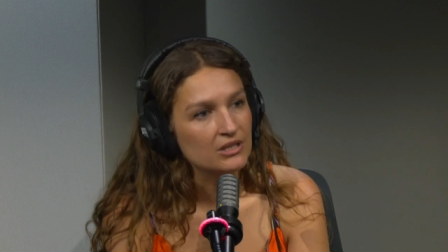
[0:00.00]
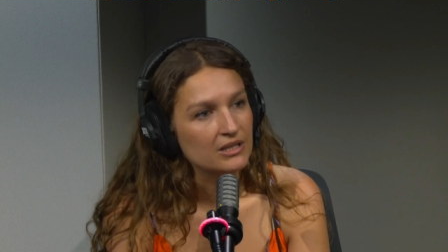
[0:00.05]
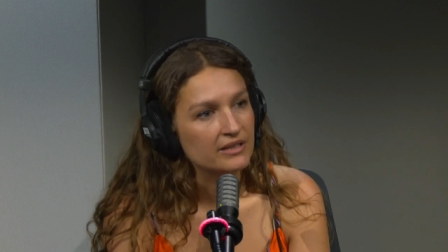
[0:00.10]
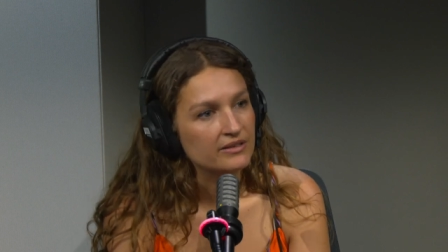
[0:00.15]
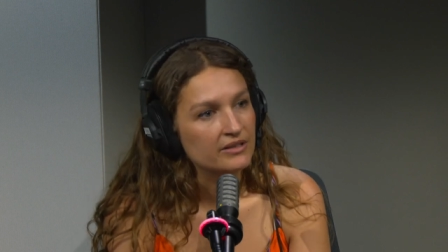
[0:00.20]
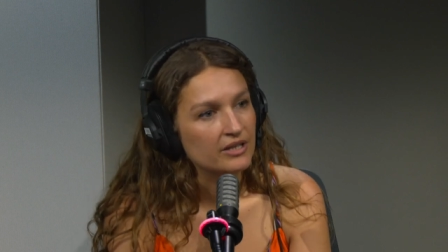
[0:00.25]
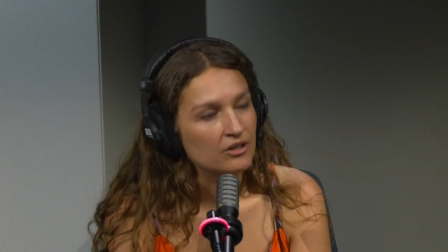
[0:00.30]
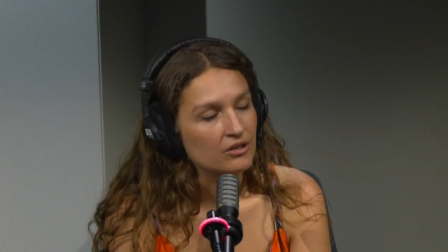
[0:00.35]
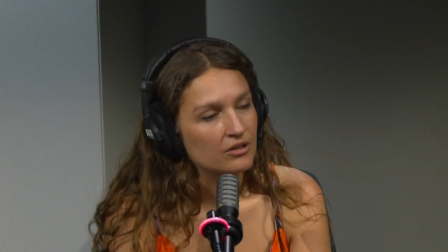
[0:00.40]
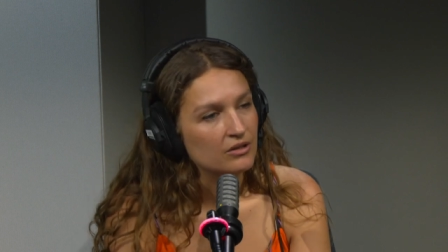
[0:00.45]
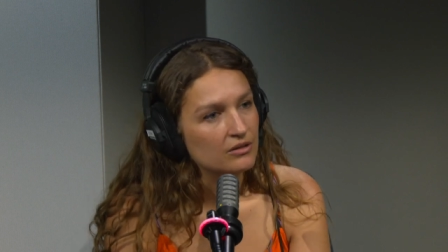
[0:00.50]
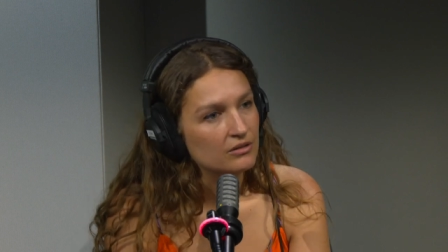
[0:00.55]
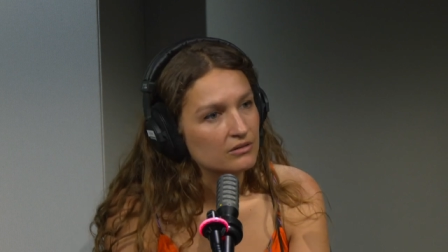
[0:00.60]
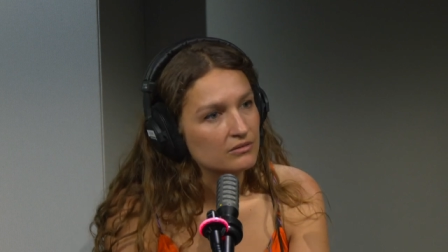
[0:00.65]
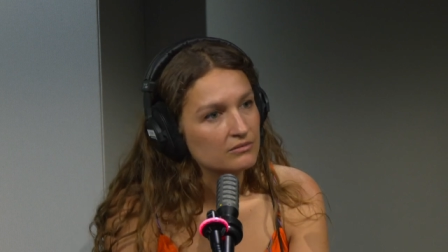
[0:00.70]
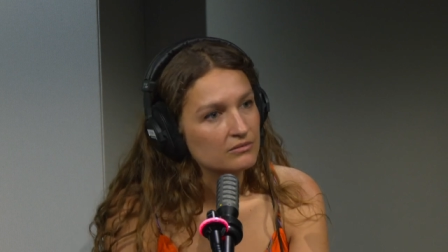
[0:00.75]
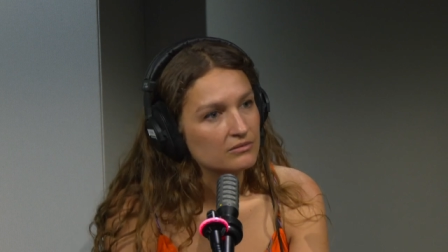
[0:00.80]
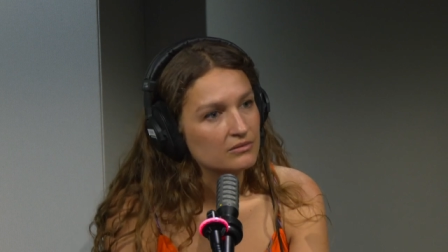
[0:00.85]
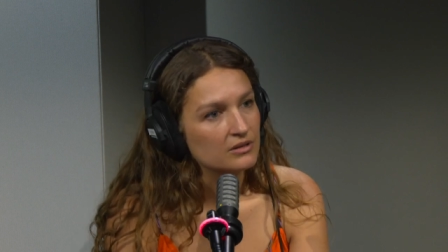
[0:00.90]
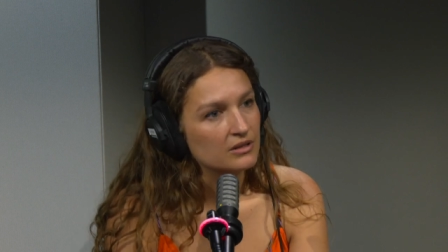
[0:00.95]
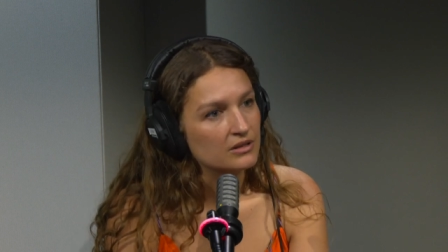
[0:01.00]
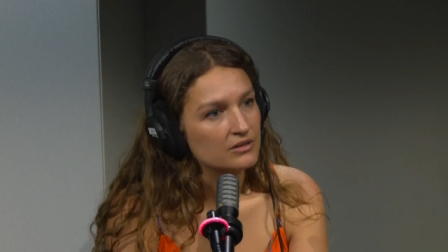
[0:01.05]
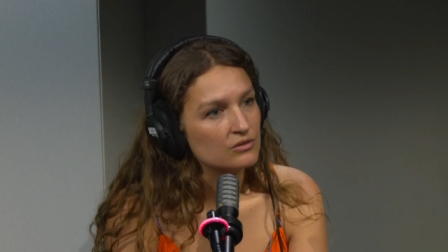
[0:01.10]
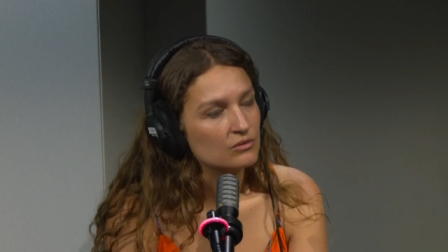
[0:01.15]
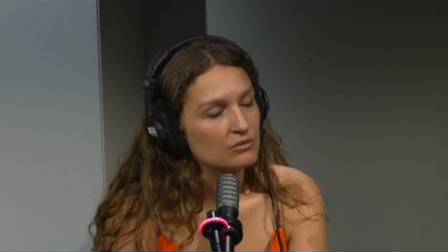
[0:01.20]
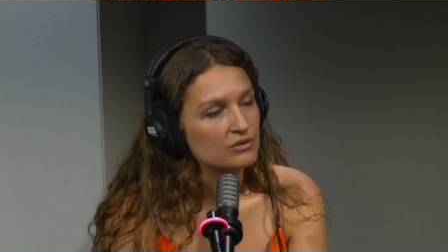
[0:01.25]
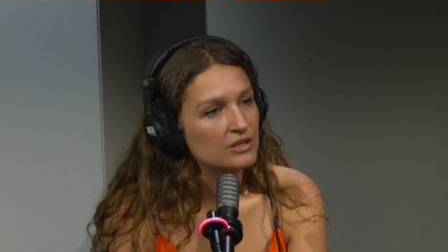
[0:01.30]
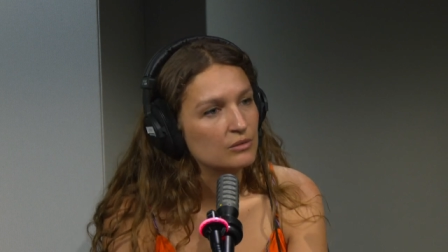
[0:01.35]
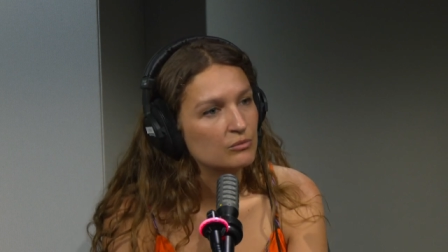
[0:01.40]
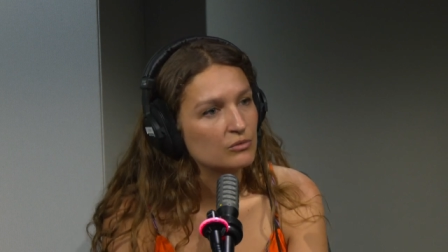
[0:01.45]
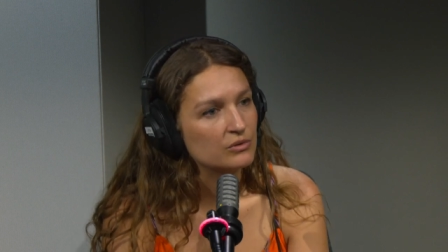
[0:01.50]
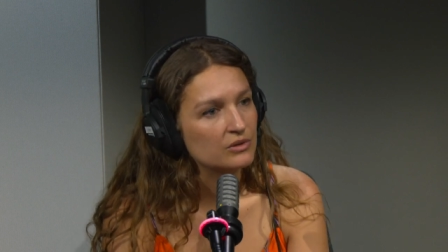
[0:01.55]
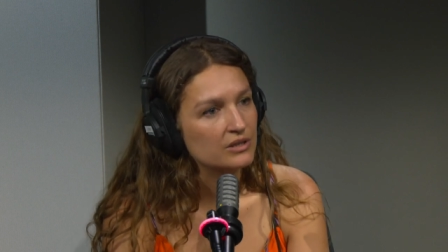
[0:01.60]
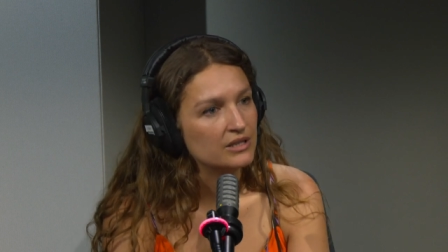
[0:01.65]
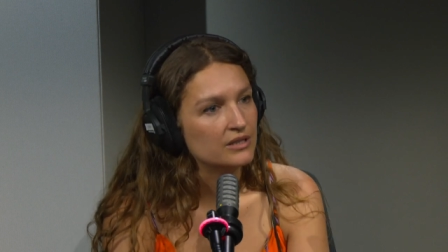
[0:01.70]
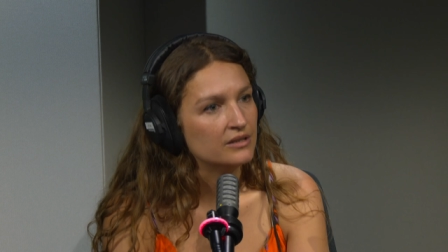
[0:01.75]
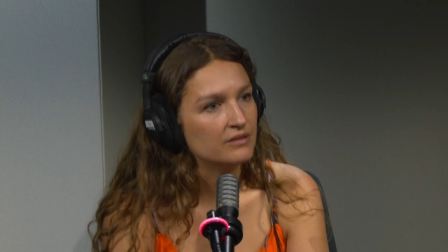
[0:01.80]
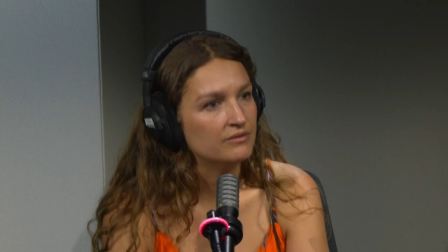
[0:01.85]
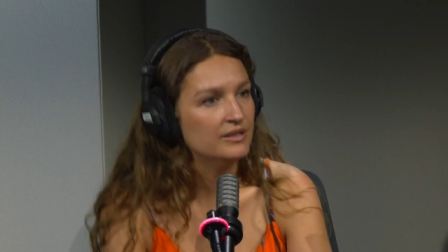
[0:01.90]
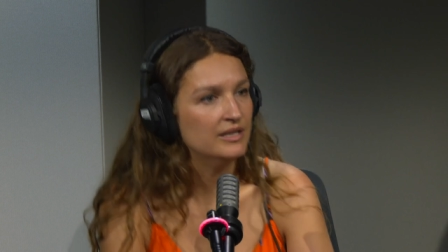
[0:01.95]
la terreur, un sentiment
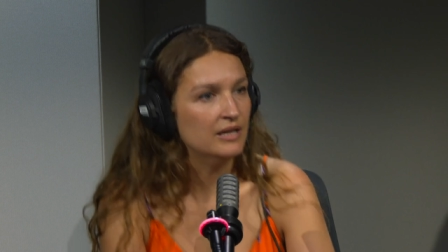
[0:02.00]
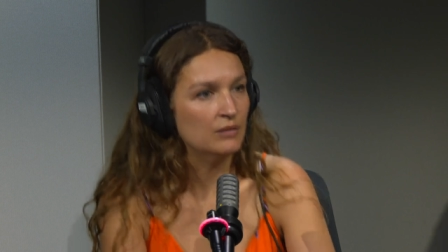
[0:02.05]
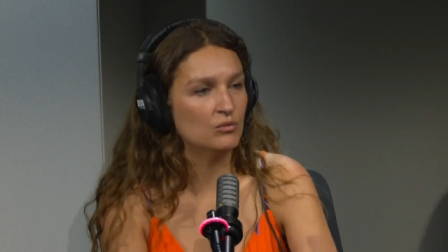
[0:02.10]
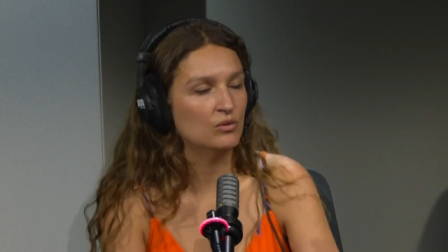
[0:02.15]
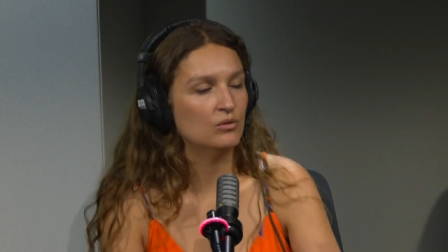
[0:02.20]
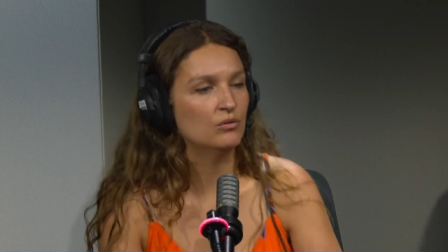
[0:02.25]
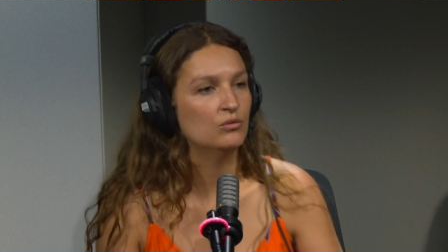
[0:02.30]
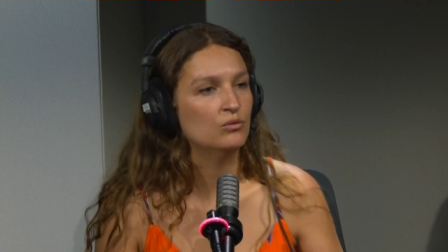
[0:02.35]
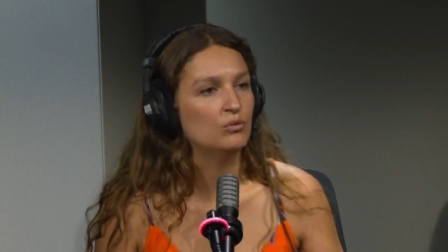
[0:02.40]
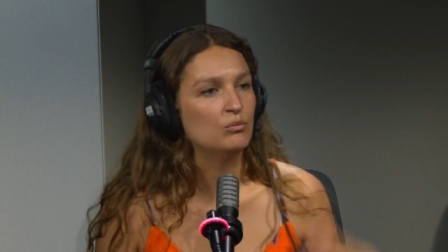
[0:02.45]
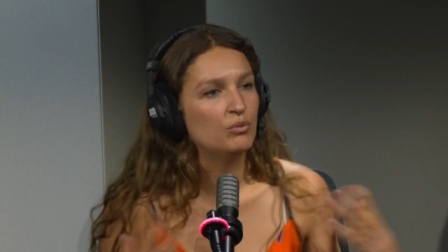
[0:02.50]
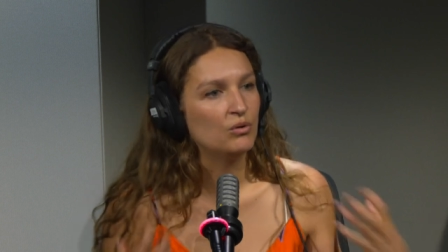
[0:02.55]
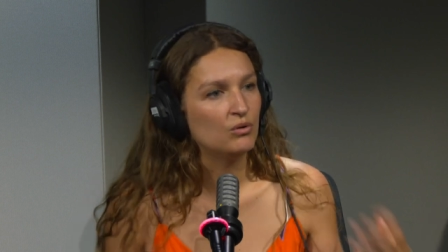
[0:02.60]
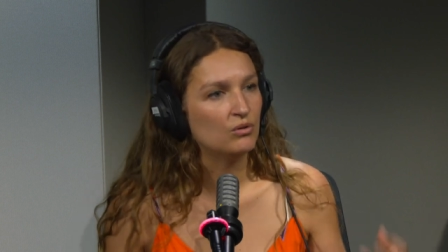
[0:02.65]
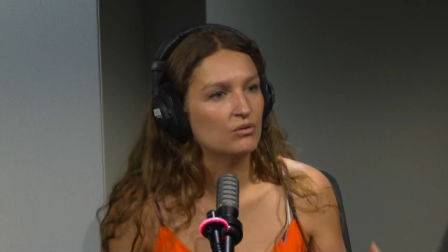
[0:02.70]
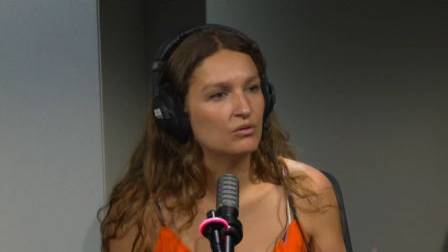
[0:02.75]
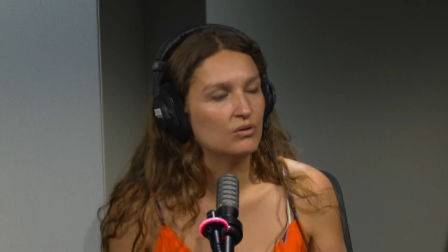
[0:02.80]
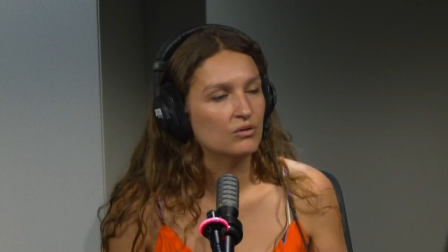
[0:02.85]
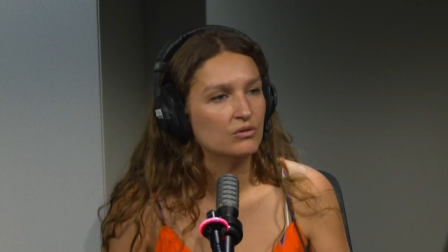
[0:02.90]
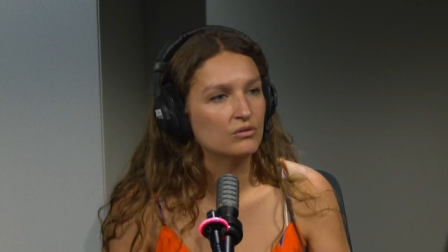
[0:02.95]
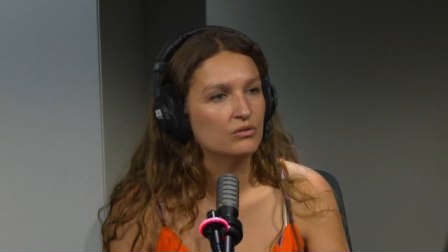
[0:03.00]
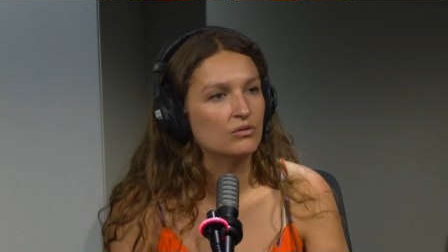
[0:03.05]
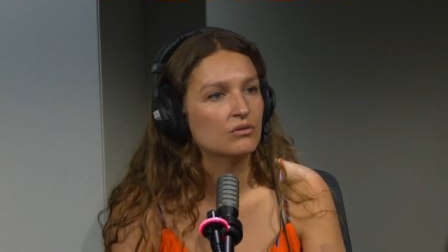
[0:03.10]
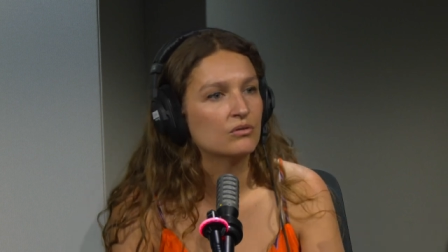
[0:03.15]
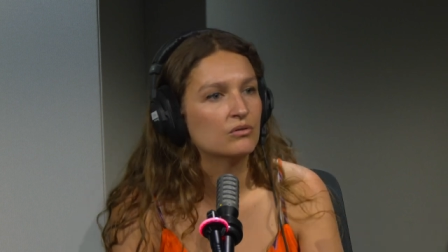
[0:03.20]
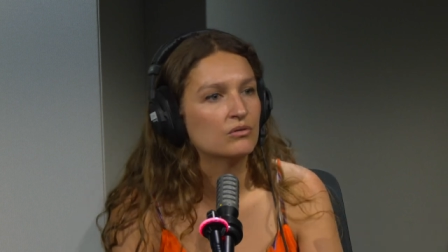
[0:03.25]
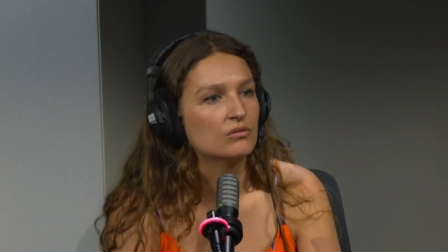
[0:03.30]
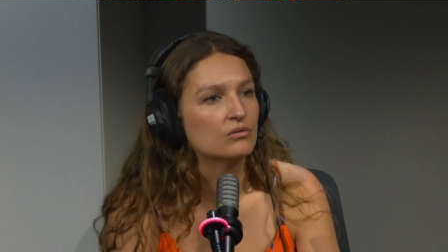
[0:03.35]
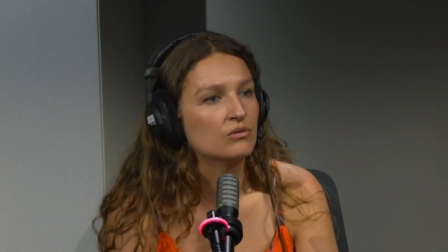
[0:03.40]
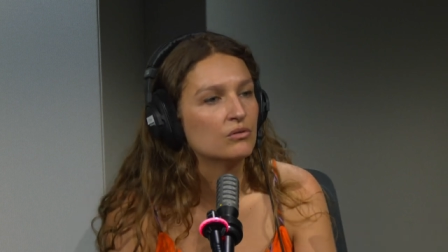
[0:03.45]
qui évidemment nous prend euh, dans,